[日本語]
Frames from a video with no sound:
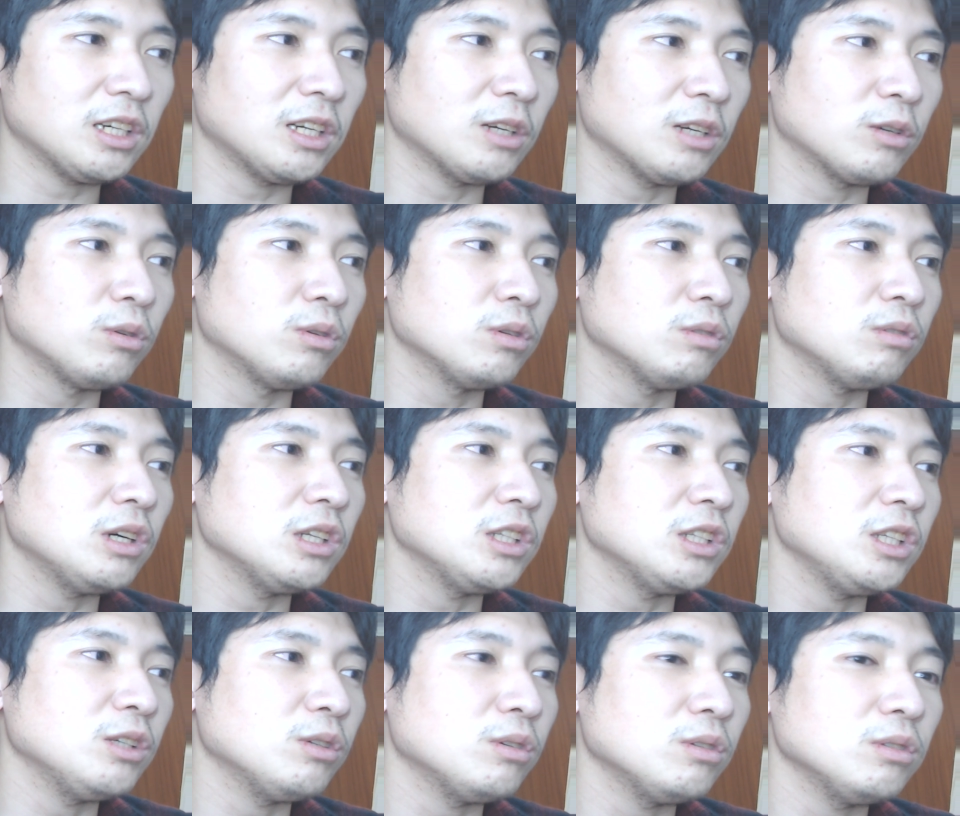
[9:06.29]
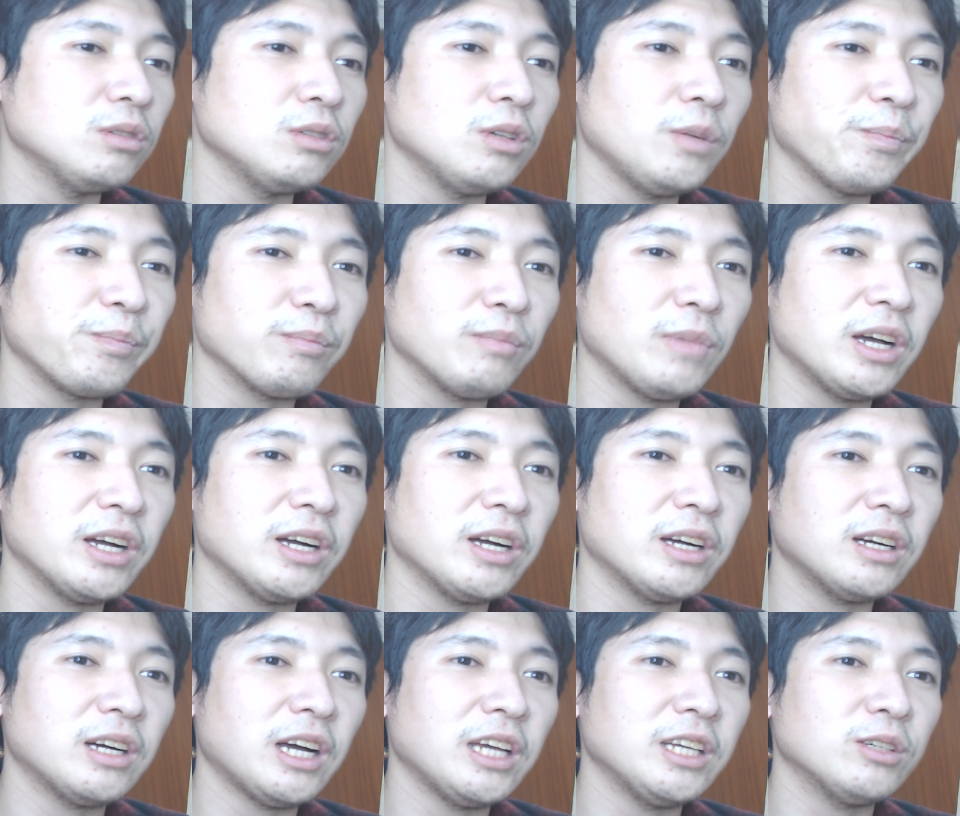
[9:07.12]
だから今後は日本の、ま
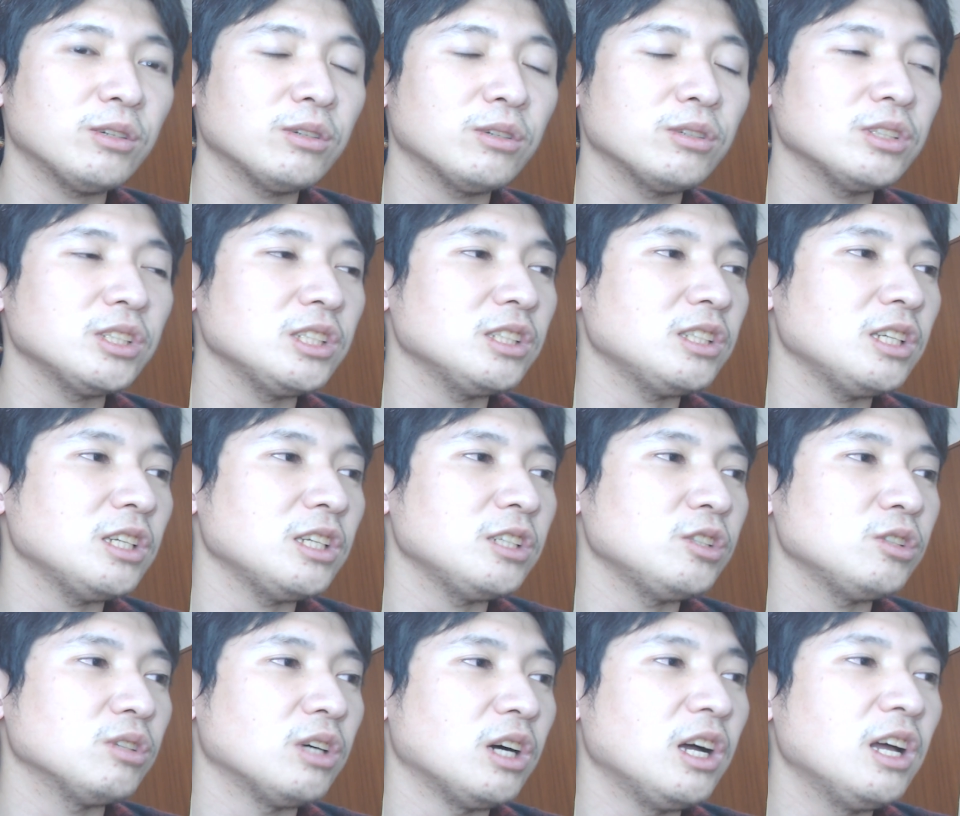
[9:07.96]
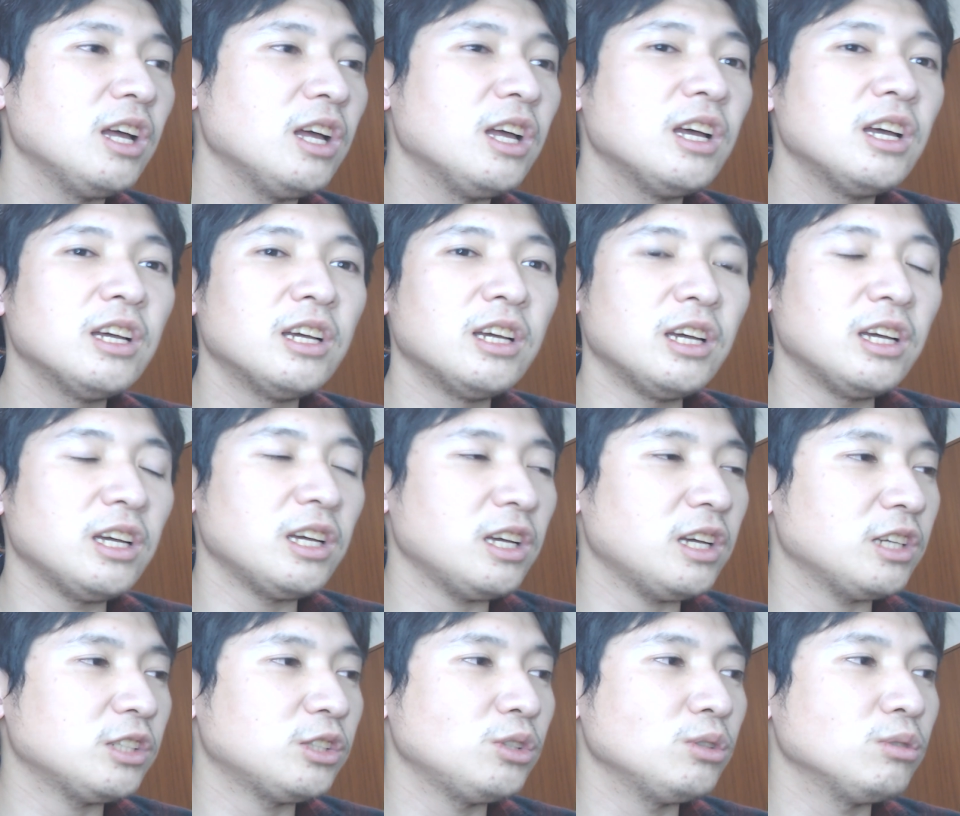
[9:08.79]
あ、外国人選手が、
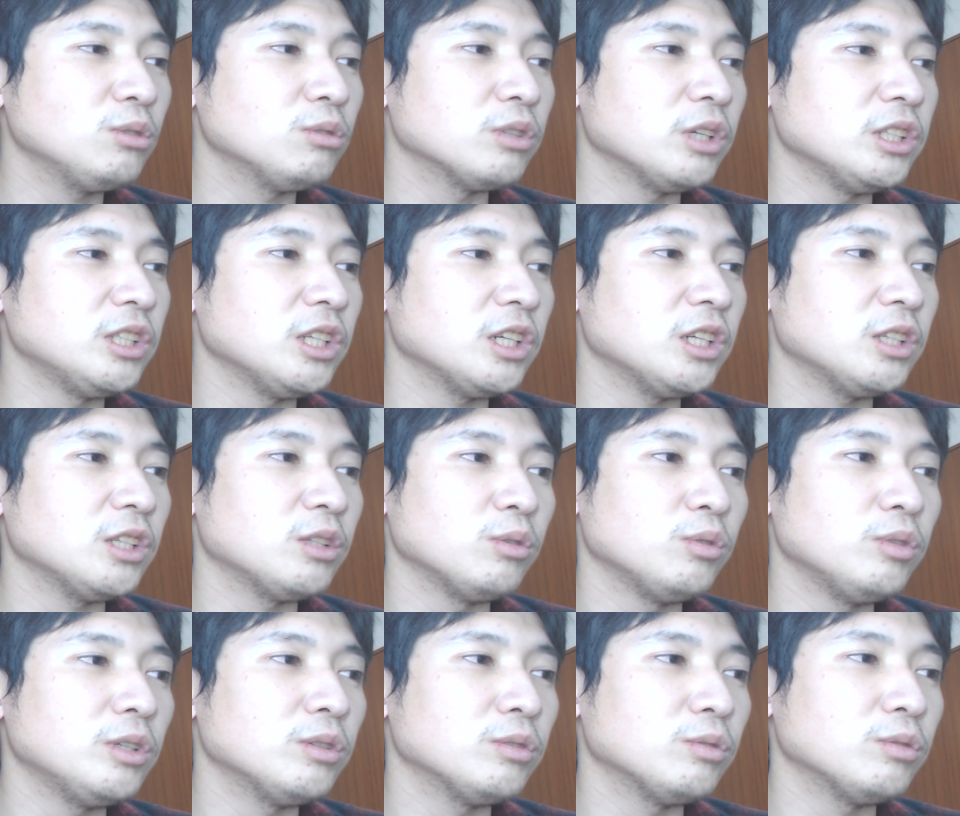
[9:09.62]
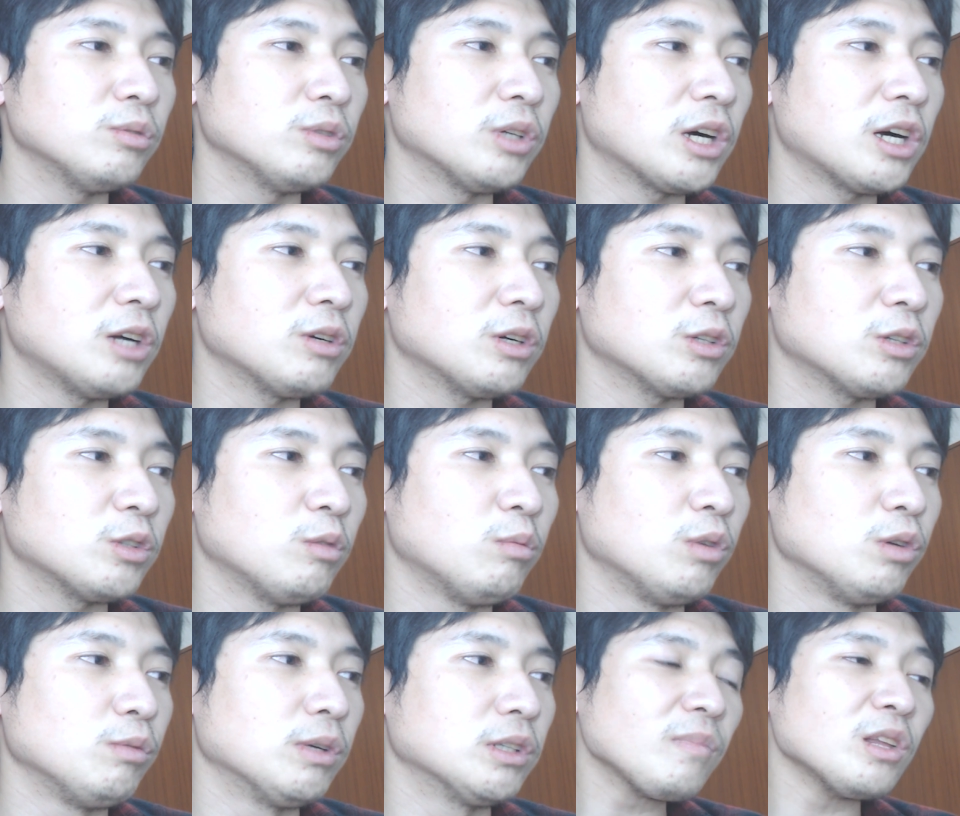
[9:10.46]
えー、中国移籍って増えるのになかろうかと
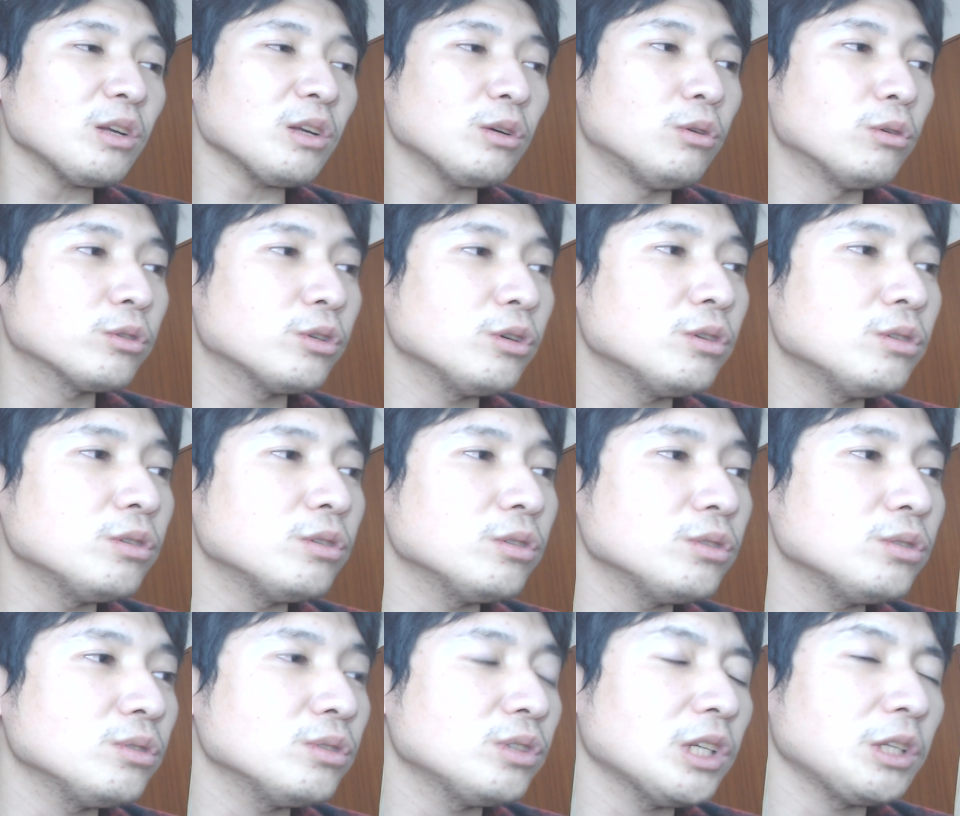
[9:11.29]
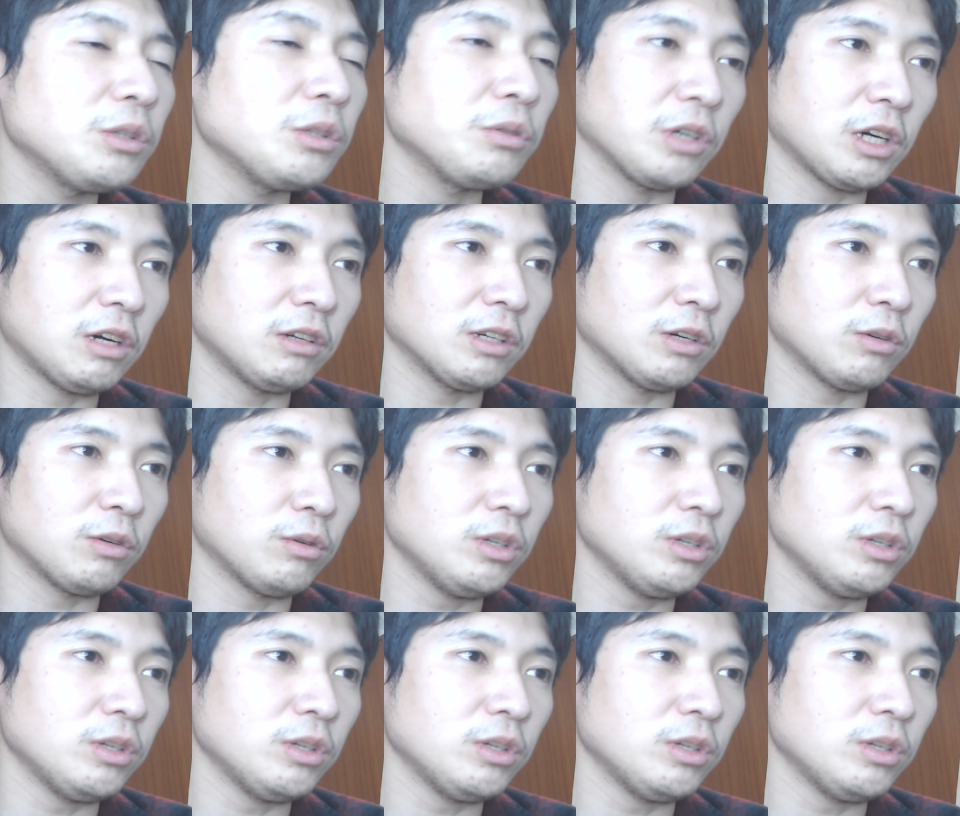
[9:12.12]
思います。補強の優先度が変わる。